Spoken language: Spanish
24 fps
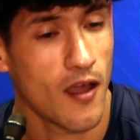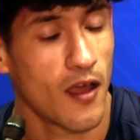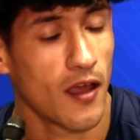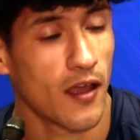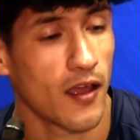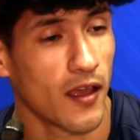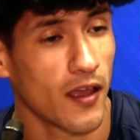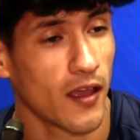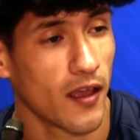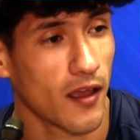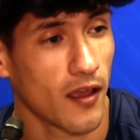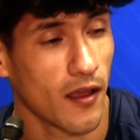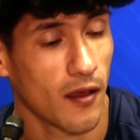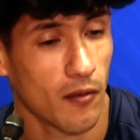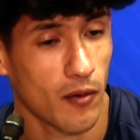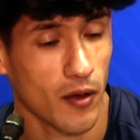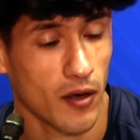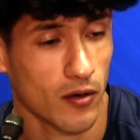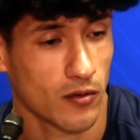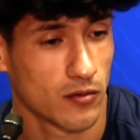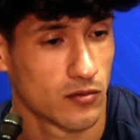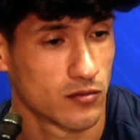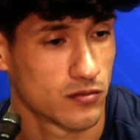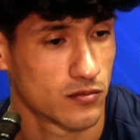
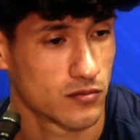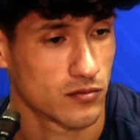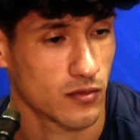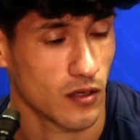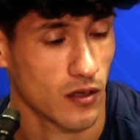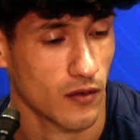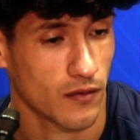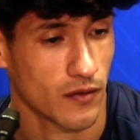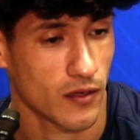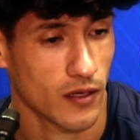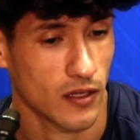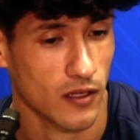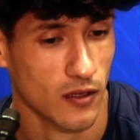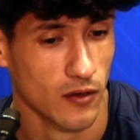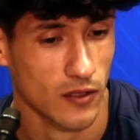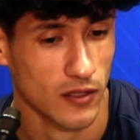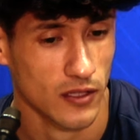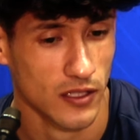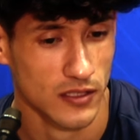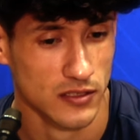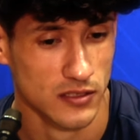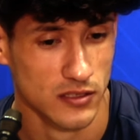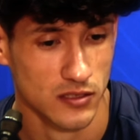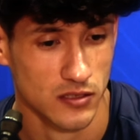bueno, al final de
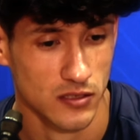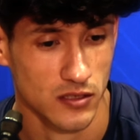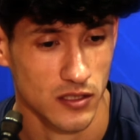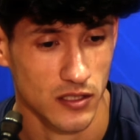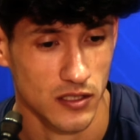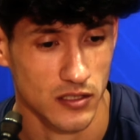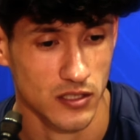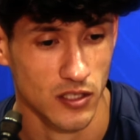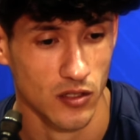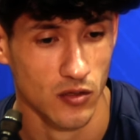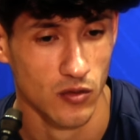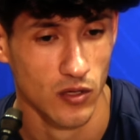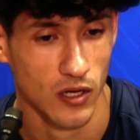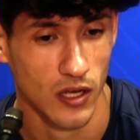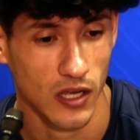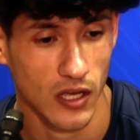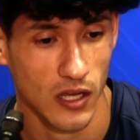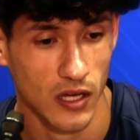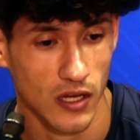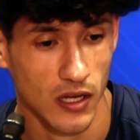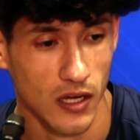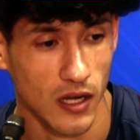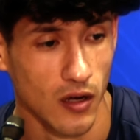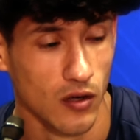cuentas hicieron una
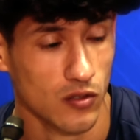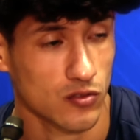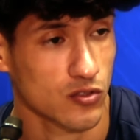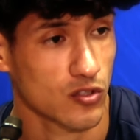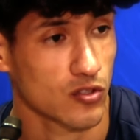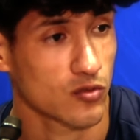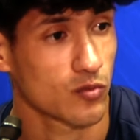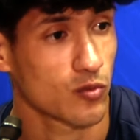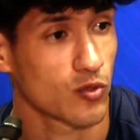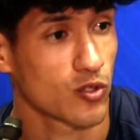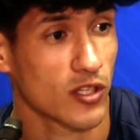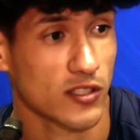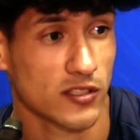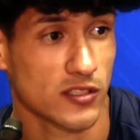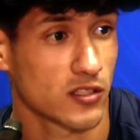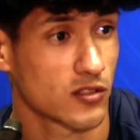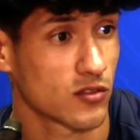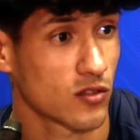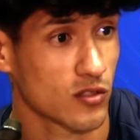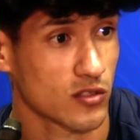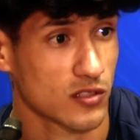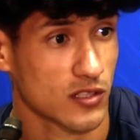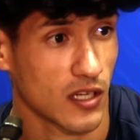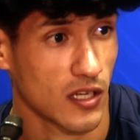carrera los dos muy
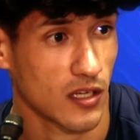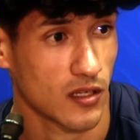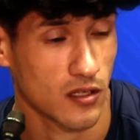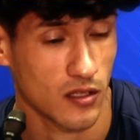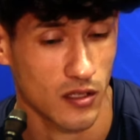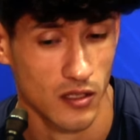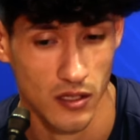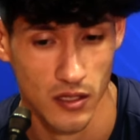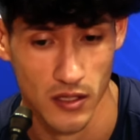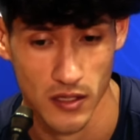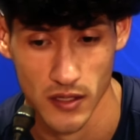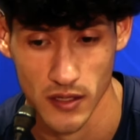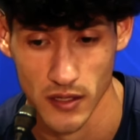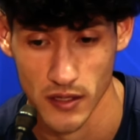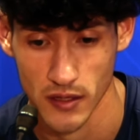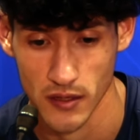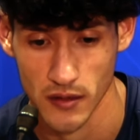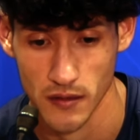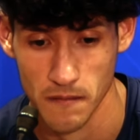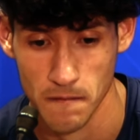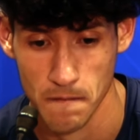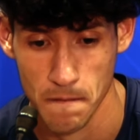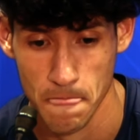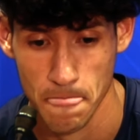exitosa
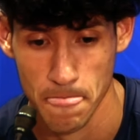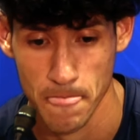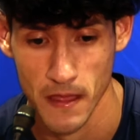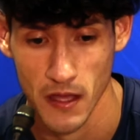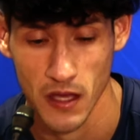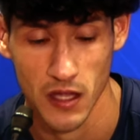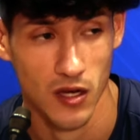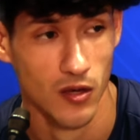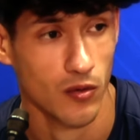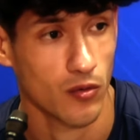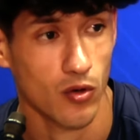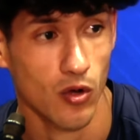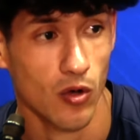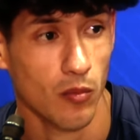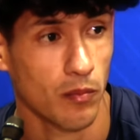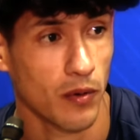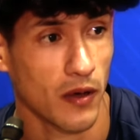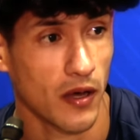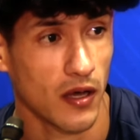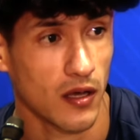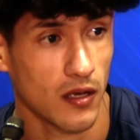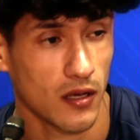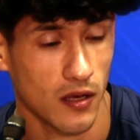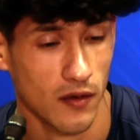en
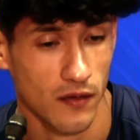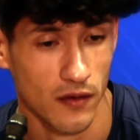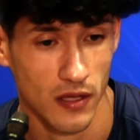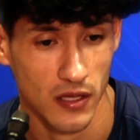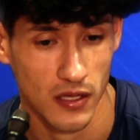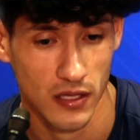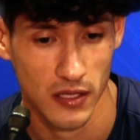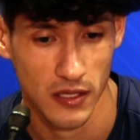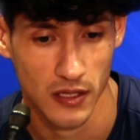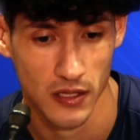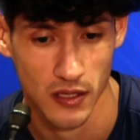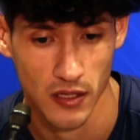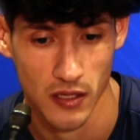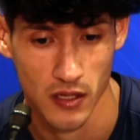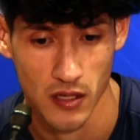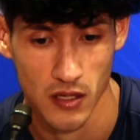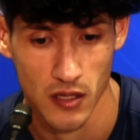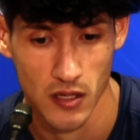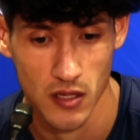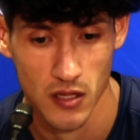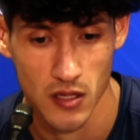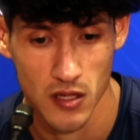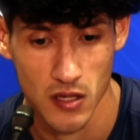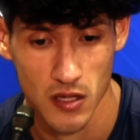Europa, la verdad que
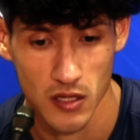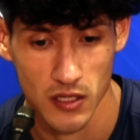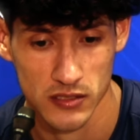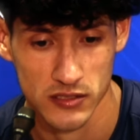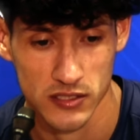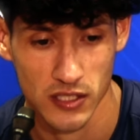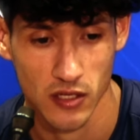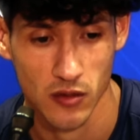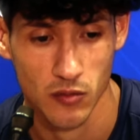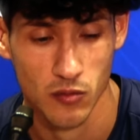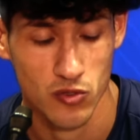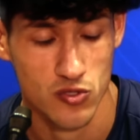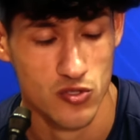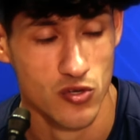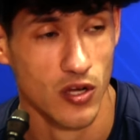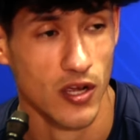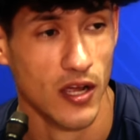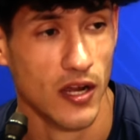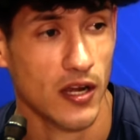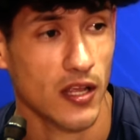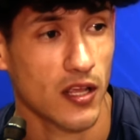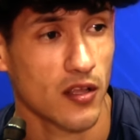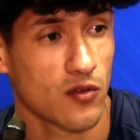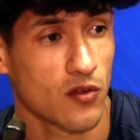les tengo mucho
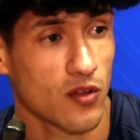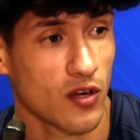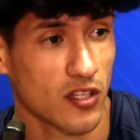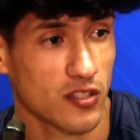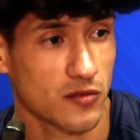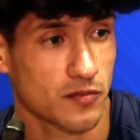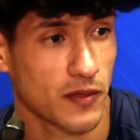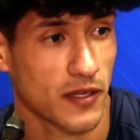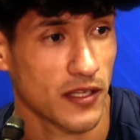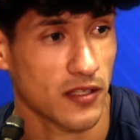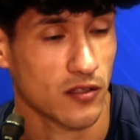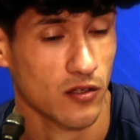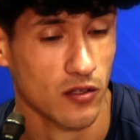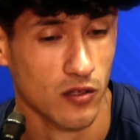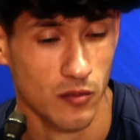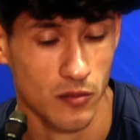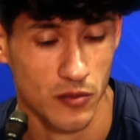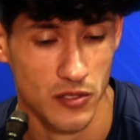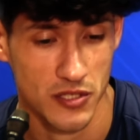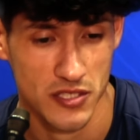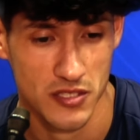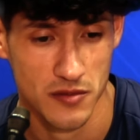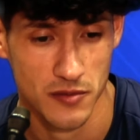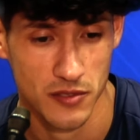cariño y respeto.
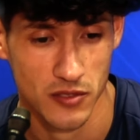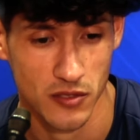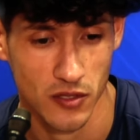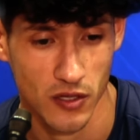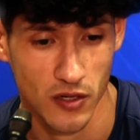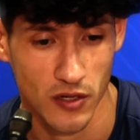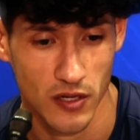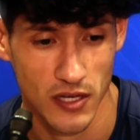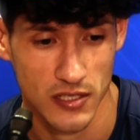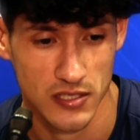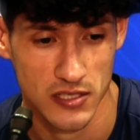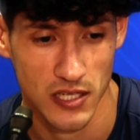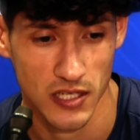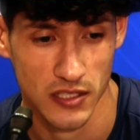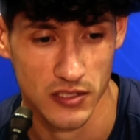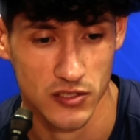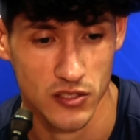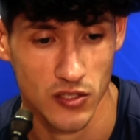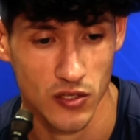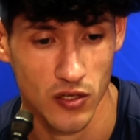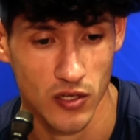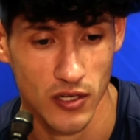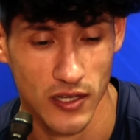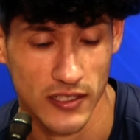Como dicen, me tocaron en la
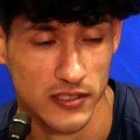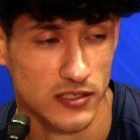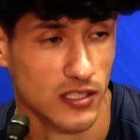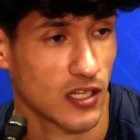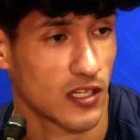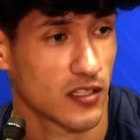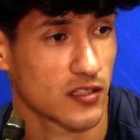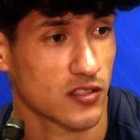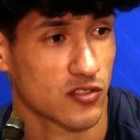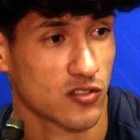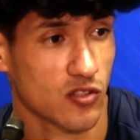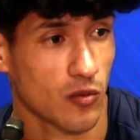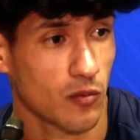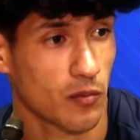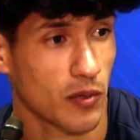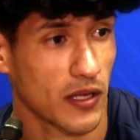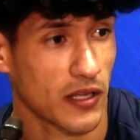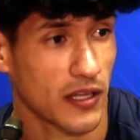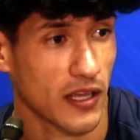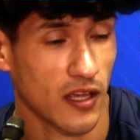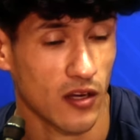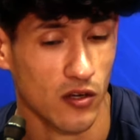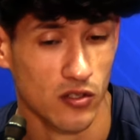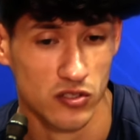selección, excelentes
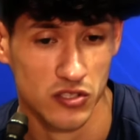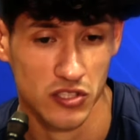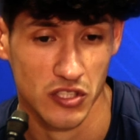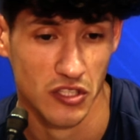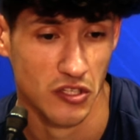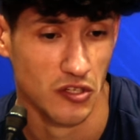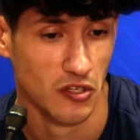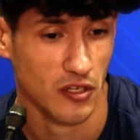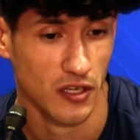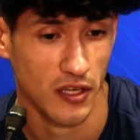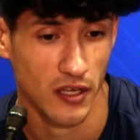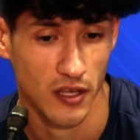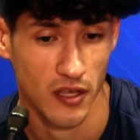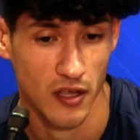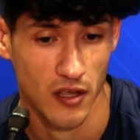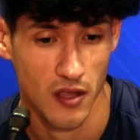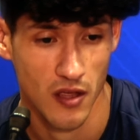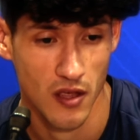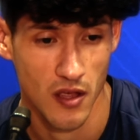compañeros y creo que